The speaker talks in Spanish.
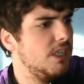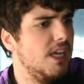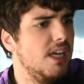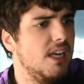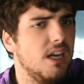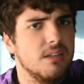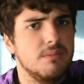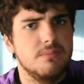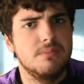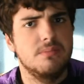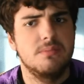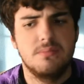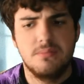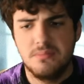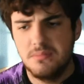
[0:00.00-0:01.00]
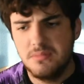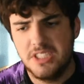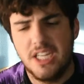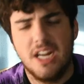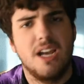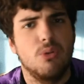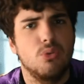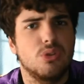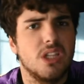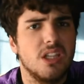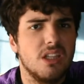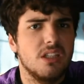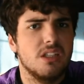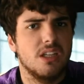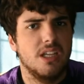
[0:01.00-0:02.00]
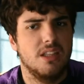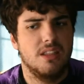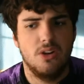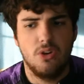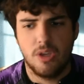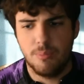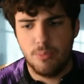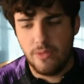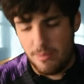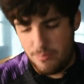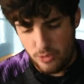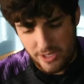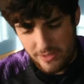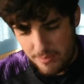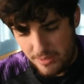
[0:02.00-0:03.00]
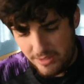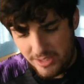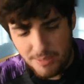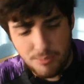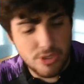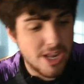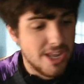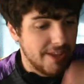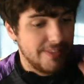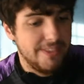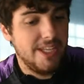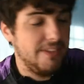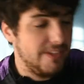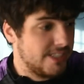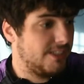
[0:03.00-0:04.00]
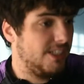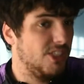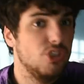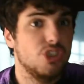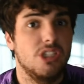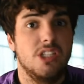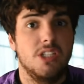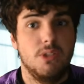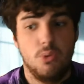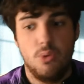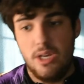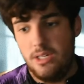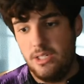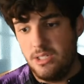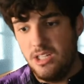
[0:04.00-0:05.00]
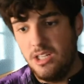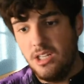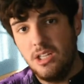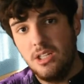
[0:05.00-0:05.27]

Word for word: hala, salgan ustedes y hacen lo que puedan, porque dependemos de destellos individuales.